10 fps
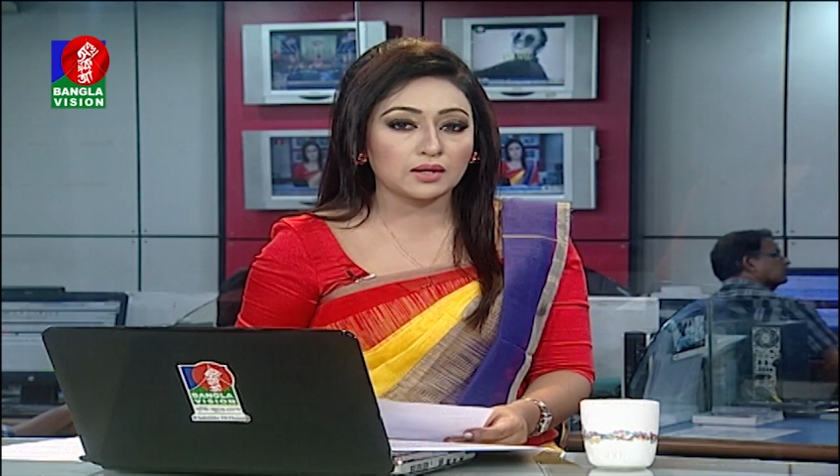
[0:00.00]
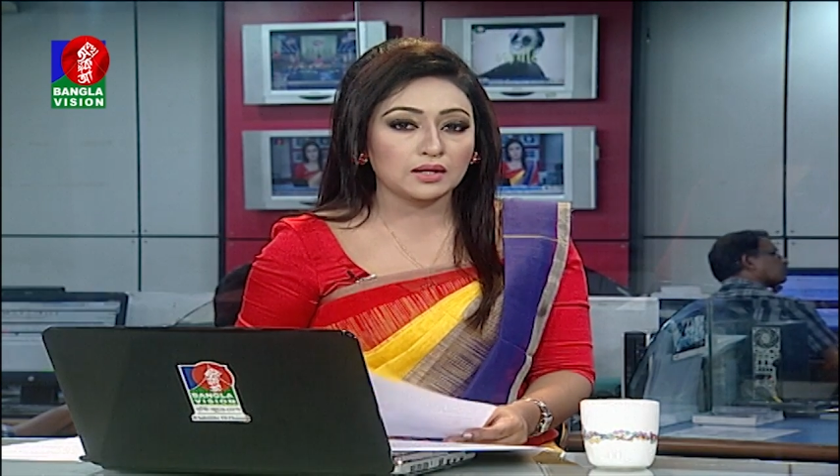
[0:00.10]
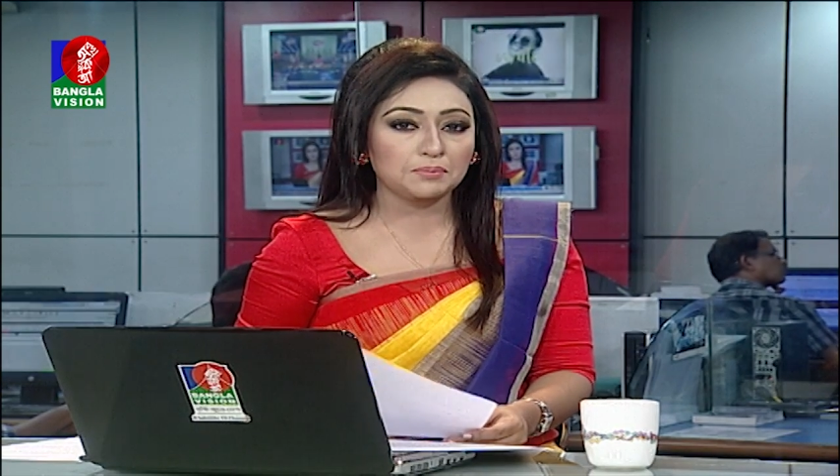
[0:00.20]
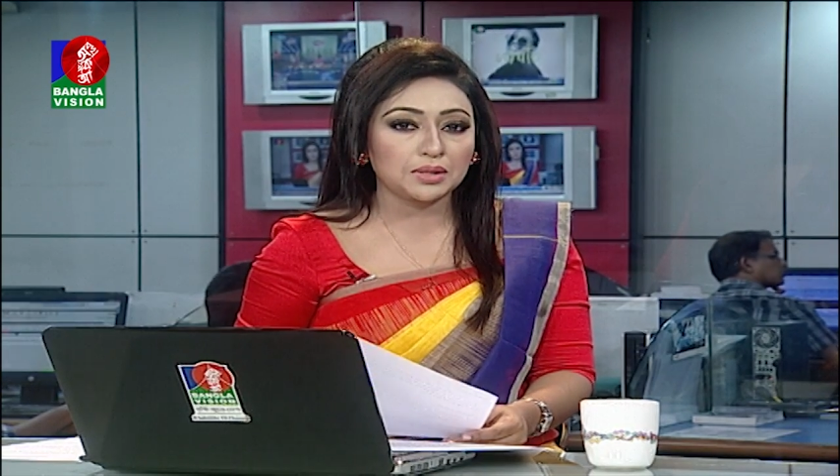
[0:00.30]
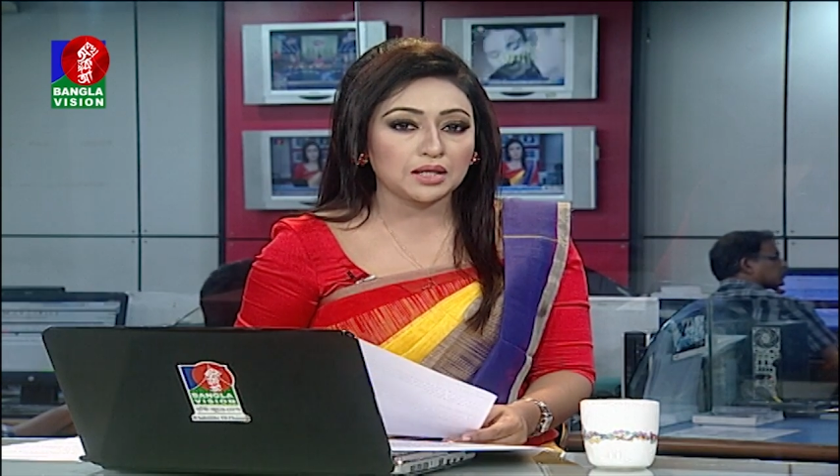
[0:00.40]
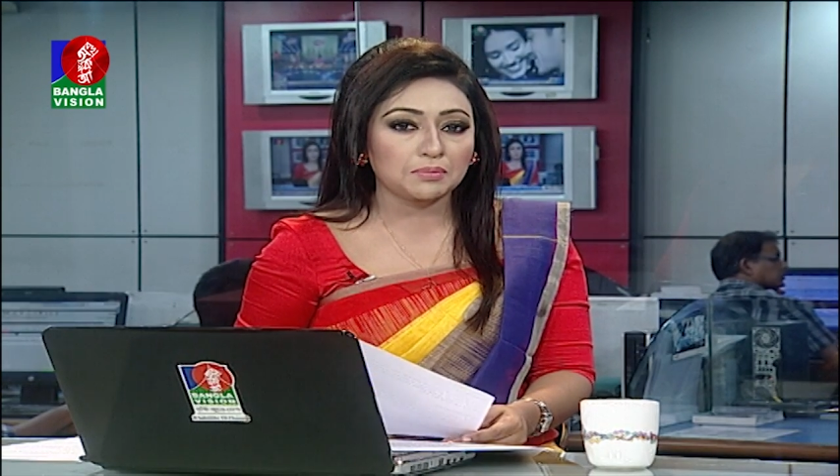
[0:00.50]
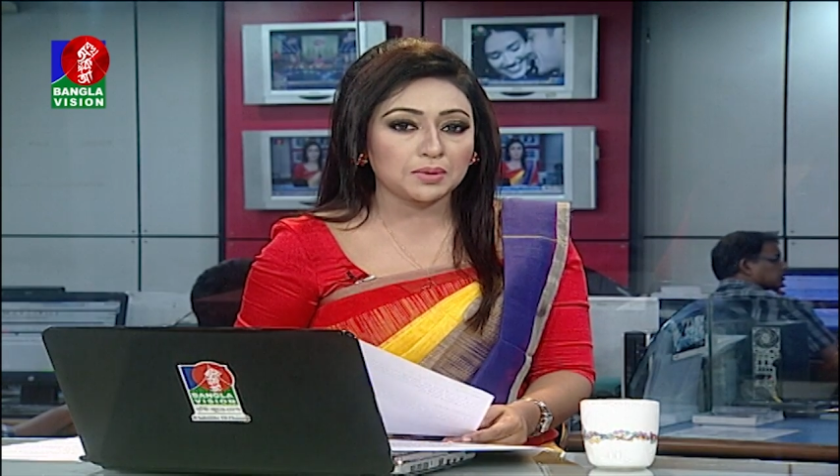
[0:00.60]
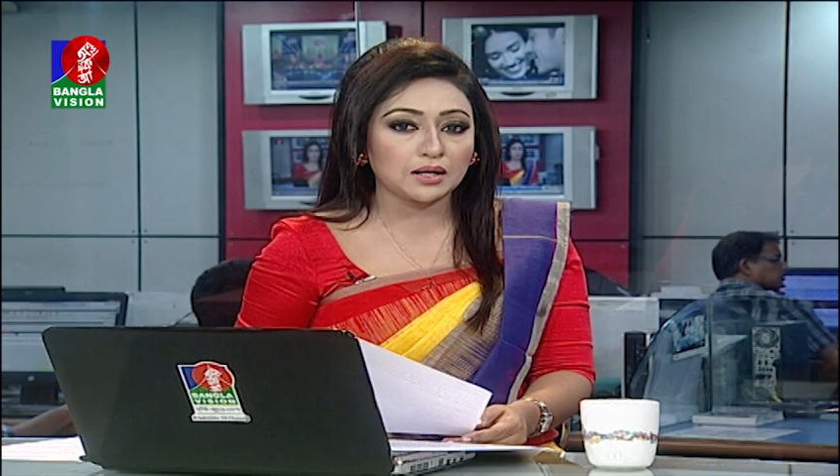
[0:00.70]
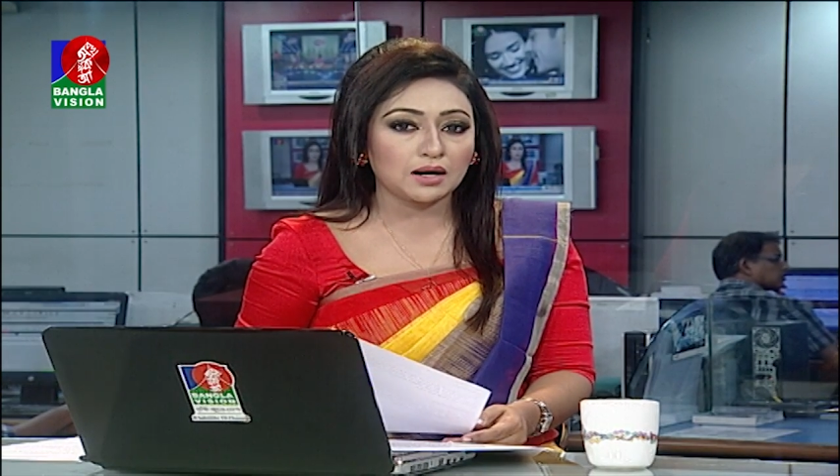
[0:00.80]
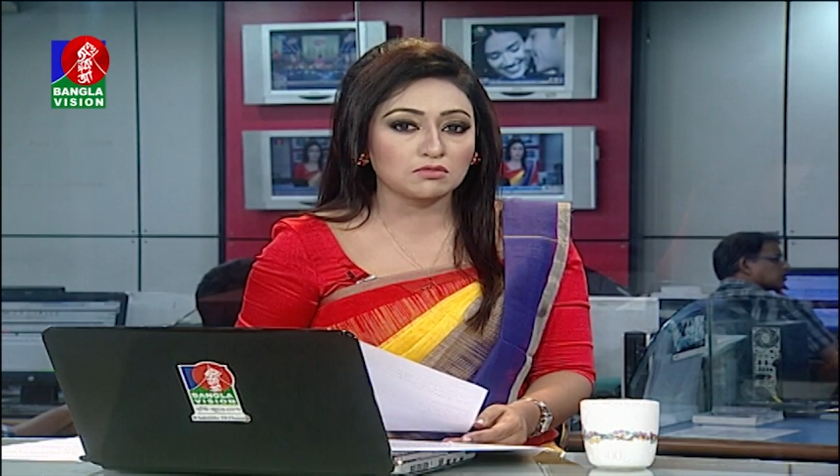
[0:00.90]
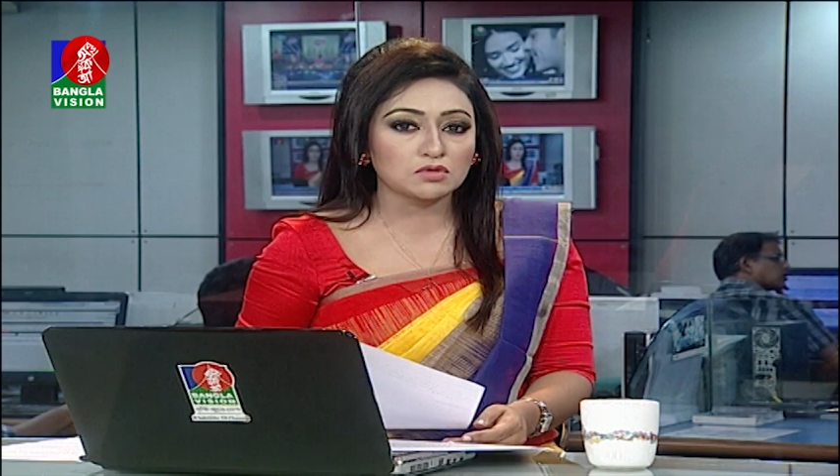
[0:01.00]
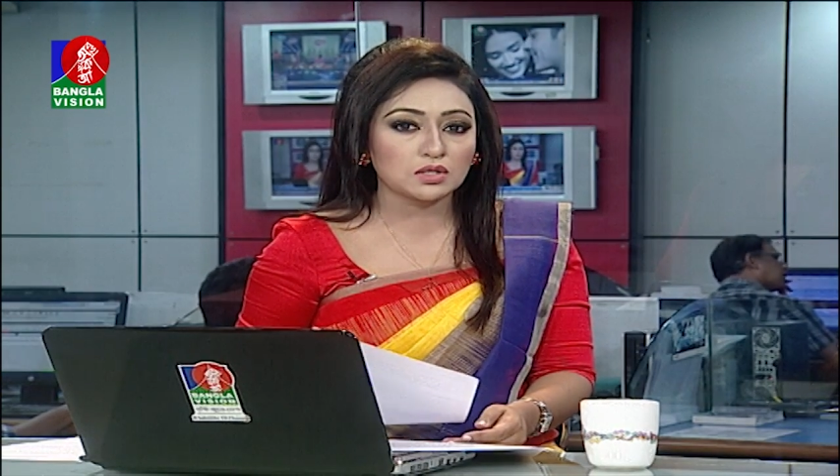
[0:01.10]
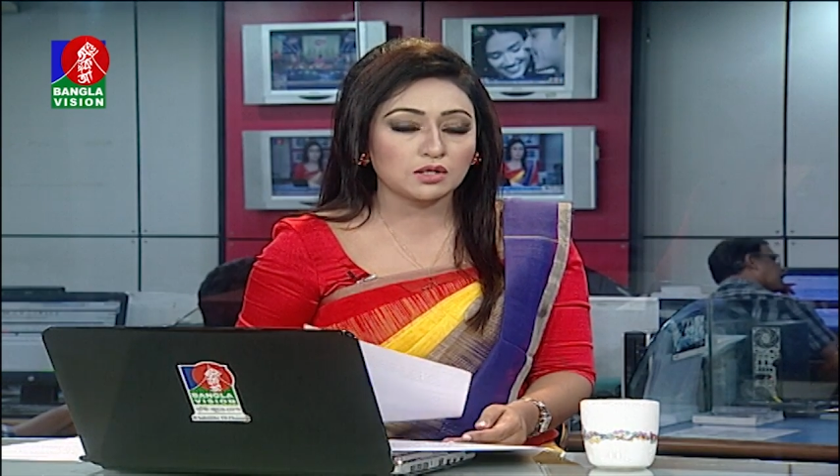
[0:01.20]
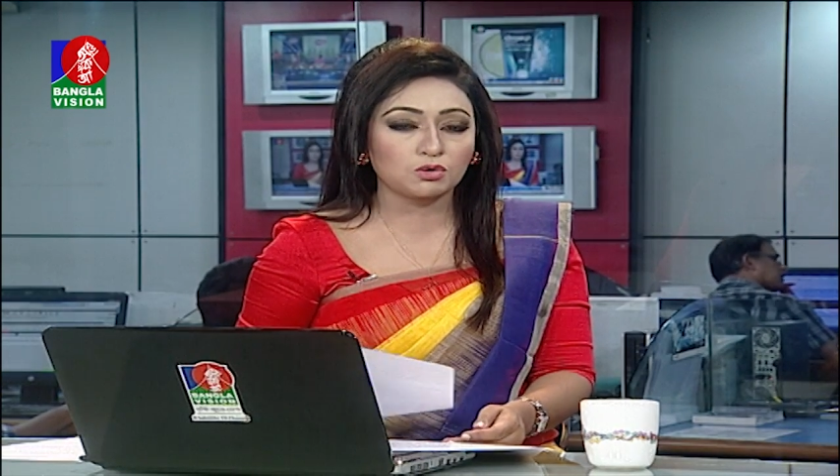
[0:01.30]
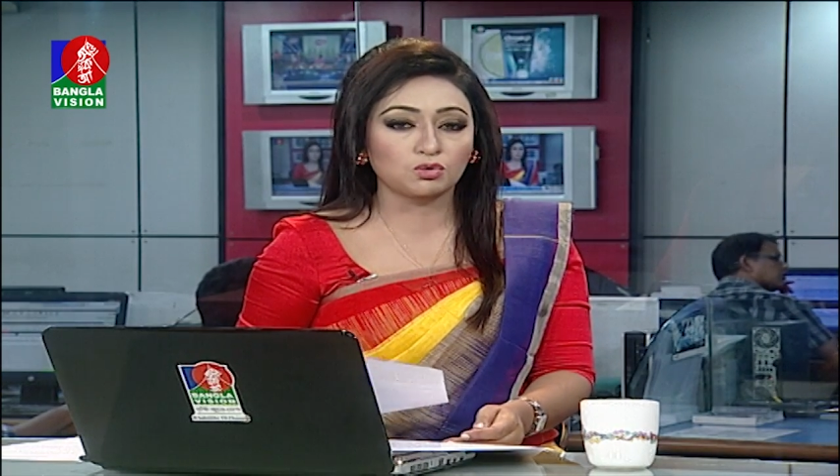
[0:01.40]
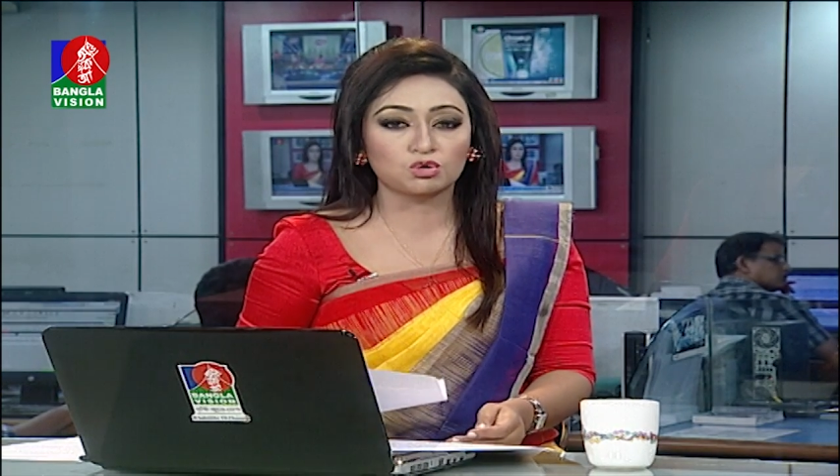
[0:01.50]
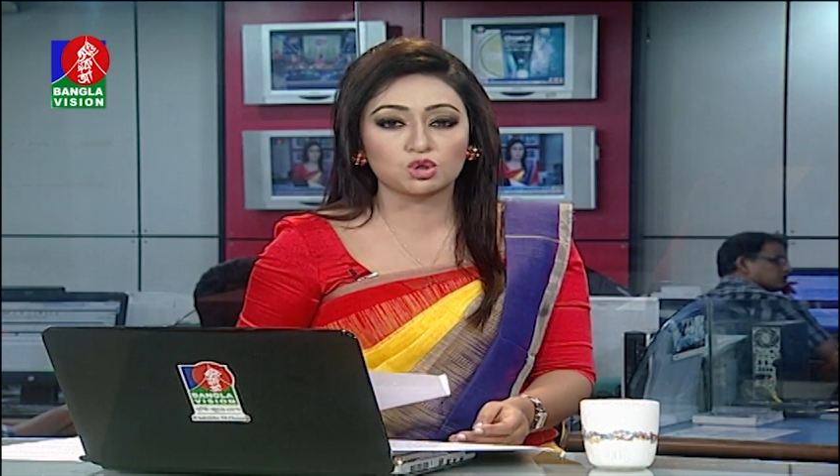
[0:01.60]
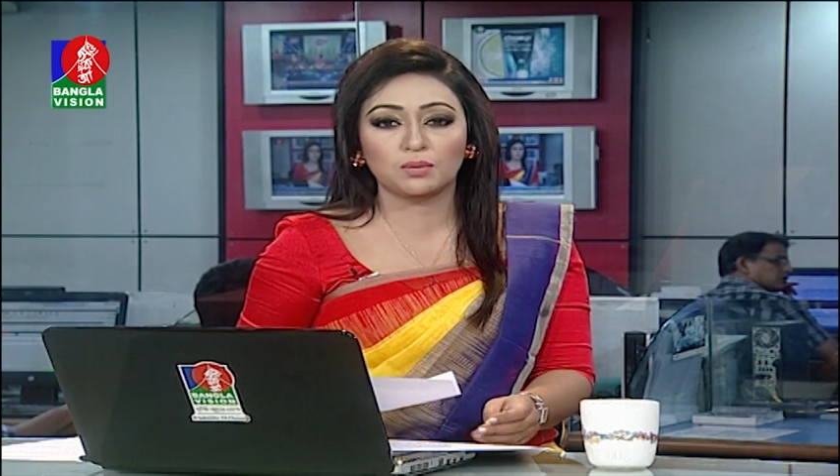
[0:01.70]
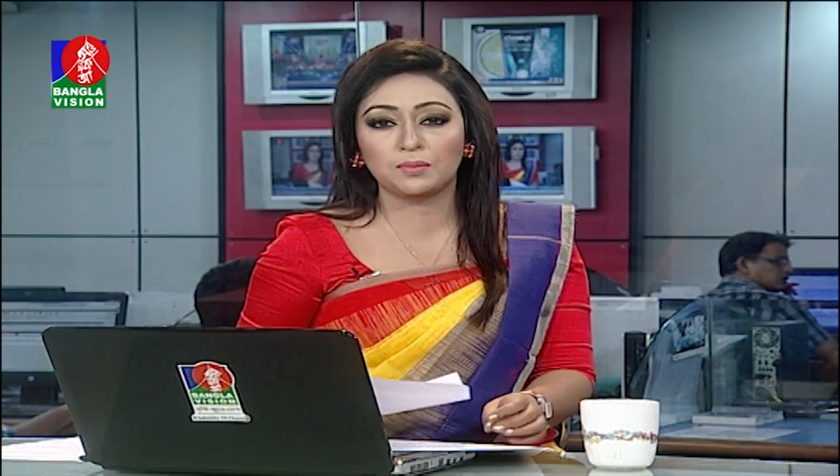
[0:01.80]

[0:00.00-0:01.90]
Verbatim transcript: আগে বিএনপির কাউন্সিলের কোনো